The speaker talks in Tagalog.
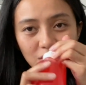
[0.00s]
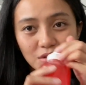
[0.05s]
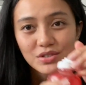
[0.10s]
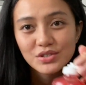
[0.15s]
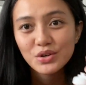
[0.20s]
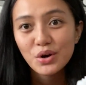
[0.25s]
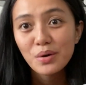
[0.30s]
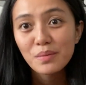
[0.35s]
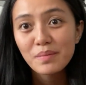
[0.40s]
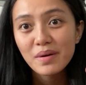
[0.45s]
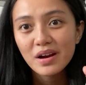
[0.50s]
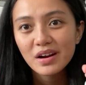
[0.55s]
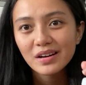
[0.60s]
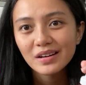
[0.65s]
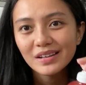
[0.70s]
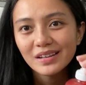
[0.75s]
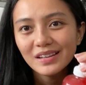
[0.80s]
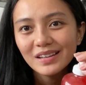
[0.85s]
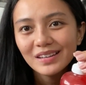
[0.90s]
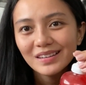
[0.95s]

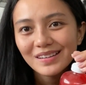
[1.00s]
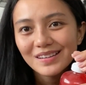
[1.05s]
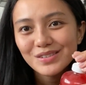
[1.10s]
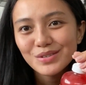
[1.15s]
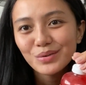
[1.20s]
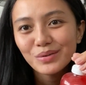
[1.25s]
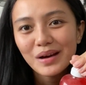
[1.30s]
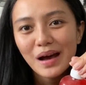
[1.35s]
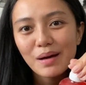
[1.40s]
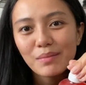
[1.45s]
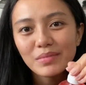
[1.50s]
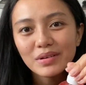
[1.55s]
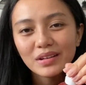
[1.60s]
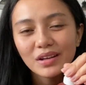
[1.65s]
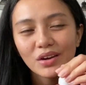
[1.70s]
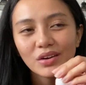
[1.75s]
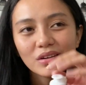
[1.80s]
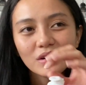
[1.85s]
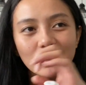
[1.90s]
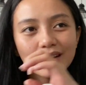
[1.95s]
strawberry. Tapos yung gamit
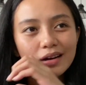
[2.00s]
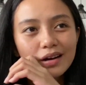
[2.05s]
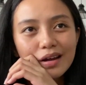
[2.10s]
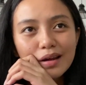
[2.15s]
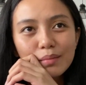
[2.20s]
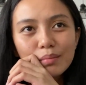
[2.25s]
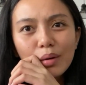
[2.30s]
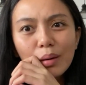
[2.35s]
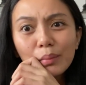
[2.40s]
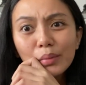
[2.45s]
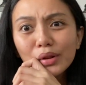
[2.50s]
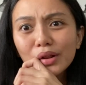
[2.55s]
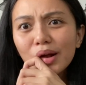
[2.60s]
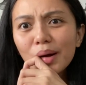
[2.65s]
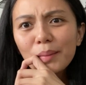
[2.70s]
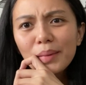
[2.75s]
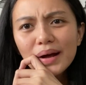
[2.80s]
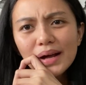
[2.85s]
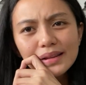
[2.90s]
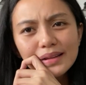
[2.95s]
ngayon ni Clay,
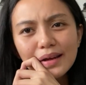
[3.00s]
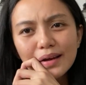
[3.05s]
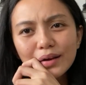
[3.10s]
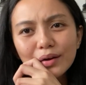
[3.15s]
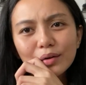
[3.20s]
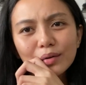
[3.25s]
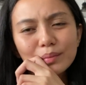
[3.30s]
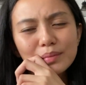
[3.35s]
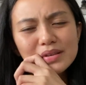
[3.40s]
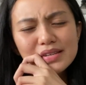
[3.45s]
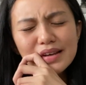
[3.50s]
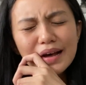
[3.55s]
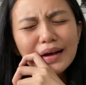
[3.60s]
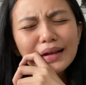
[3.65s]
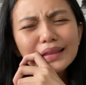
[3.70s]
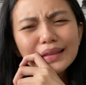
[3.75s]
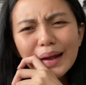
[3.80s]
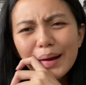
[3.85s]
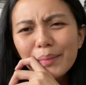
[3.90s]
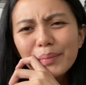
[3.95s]
bubblegum ata yun. Sa
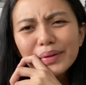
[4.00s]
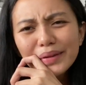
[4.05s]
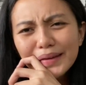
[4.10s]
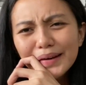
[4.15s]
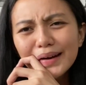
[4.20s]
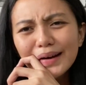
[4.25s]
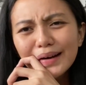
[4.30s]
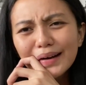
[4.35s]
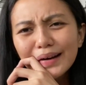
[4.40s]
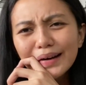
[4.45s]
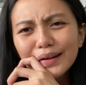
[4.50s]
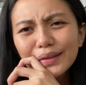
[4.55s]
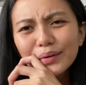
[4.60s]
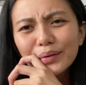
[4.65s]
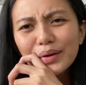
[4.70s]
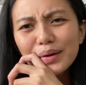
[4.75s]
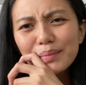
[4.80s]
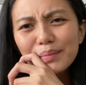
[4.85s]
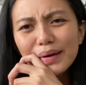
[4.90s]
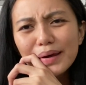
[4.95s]
ang dami nilang
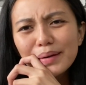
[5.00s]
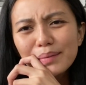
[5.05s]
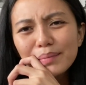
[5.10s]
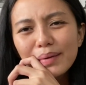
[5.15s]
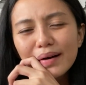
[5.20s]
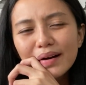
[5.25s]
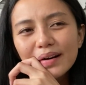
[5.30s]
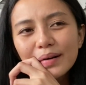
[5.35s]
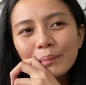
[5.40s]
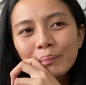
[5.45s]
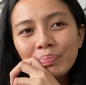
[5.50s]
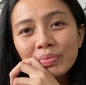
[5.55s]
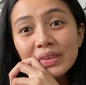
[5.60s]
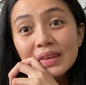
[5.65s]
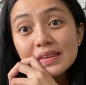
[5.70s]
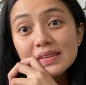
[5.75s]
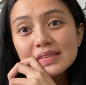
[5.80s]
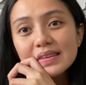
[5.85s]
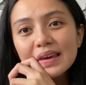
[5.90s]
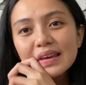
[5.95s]
ano, iba-ibang
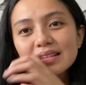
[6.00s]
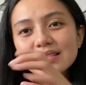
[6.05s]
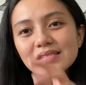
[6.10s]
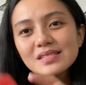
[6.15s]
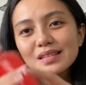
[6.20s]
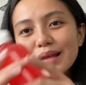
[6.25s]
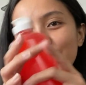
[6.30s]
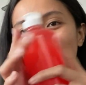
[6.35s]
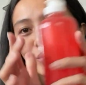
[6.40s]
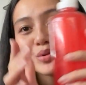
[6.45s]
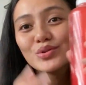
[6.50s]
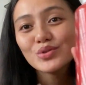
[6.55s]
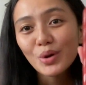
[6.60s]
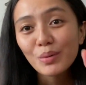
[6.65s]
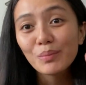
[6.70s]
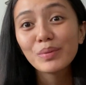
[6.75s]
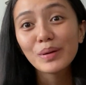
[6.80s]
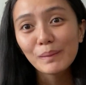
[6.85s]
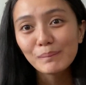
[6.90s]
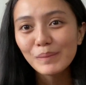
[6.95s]
scents. Tapos
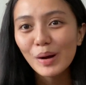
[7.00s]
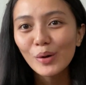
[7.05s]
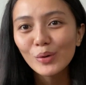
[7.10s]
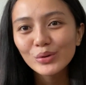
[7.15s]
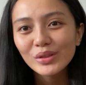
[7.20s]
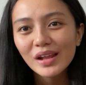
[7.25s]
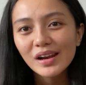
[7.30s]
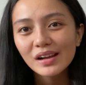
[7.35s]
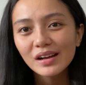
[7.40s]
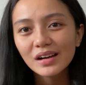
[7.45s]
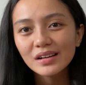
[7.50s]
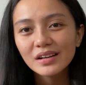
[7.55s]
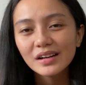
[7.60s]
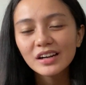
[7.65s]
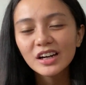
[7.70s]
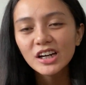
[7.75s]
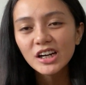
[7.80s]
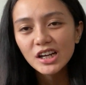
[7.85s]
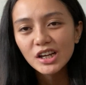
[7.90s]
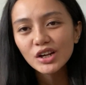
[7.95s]
sobrang bango talaga.
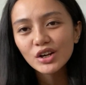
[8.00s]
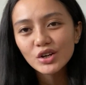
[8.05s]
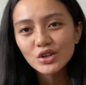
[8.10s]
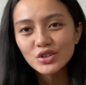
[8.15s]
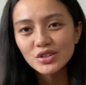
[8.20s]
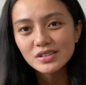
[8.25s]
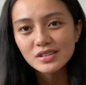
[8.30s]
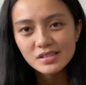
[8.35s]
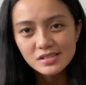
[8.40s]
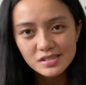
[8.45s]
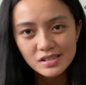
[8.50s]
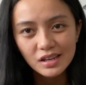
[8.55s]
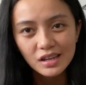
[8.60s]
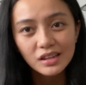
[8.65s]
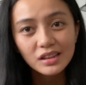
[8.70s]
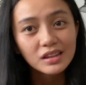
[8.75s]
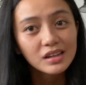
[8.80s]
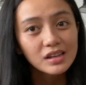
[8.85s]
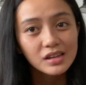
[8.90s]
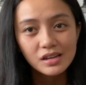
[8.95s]
Naglilinger siya sa
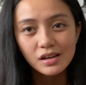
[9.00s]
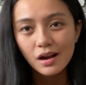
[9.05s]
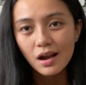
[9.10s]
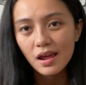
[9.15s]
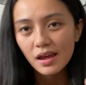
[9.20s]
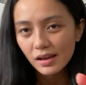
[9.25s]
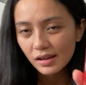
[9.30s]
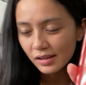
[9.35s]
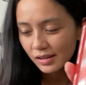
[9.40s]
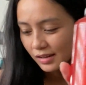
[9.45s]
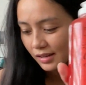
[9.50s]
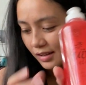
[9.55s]
skin ni Clay.